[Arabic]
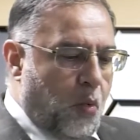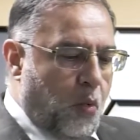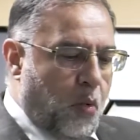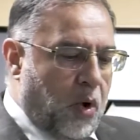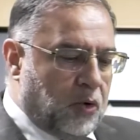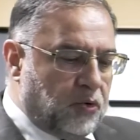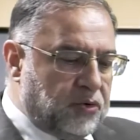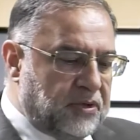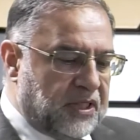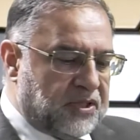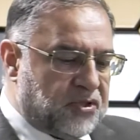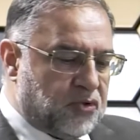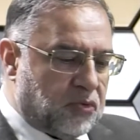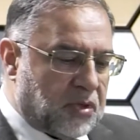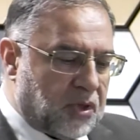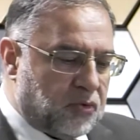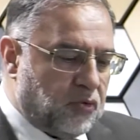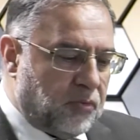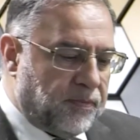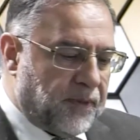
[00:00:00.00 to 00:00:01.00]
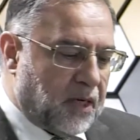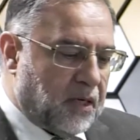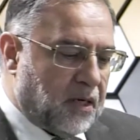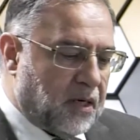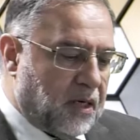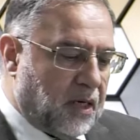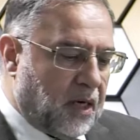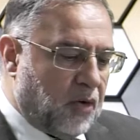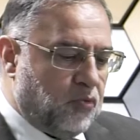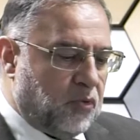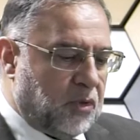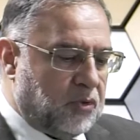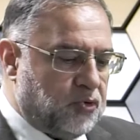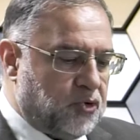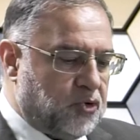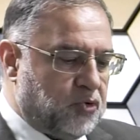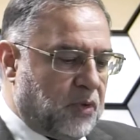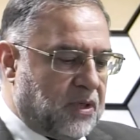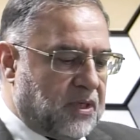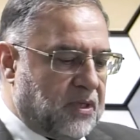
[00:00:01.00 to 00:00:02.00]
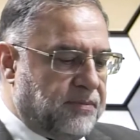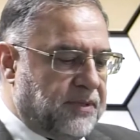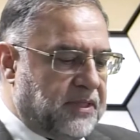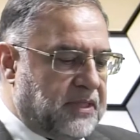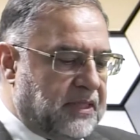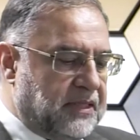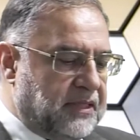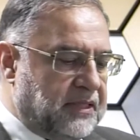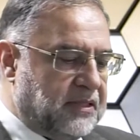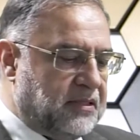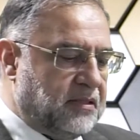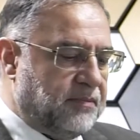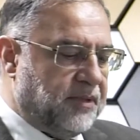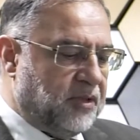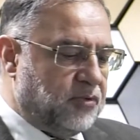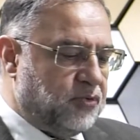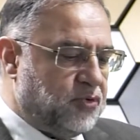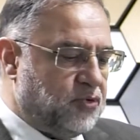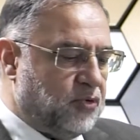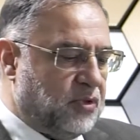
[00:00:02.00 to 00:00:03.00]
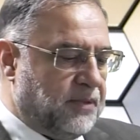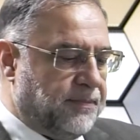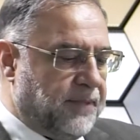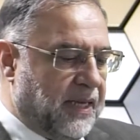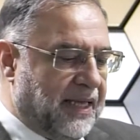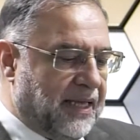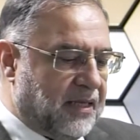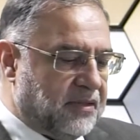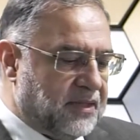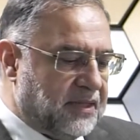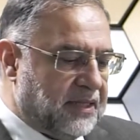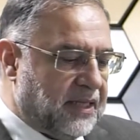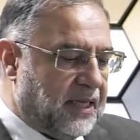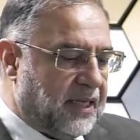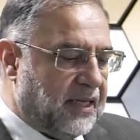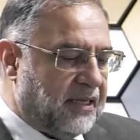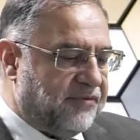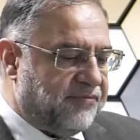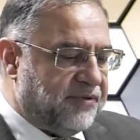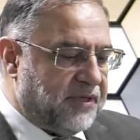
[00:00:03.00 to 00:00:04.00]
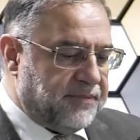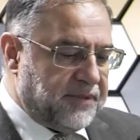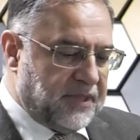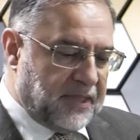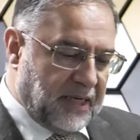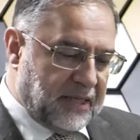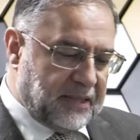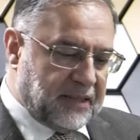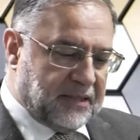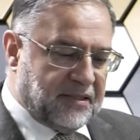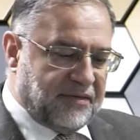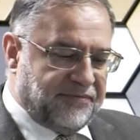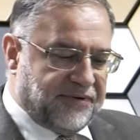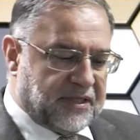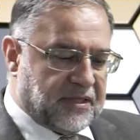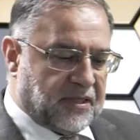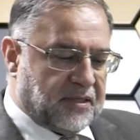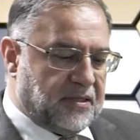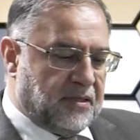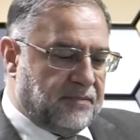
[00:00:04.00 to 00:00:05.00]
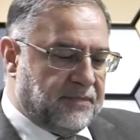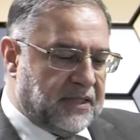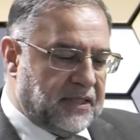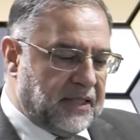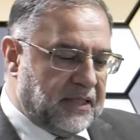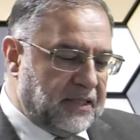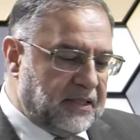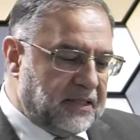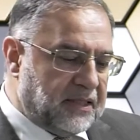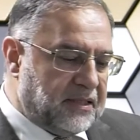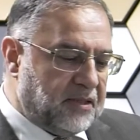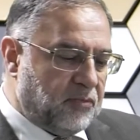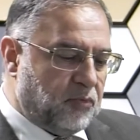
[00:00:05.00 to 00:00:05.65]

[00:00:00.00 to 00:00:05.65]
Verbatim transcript: وعدت سورة البقرة أول السور المدنية مع نزول بعضها في بداية الفترة المدنية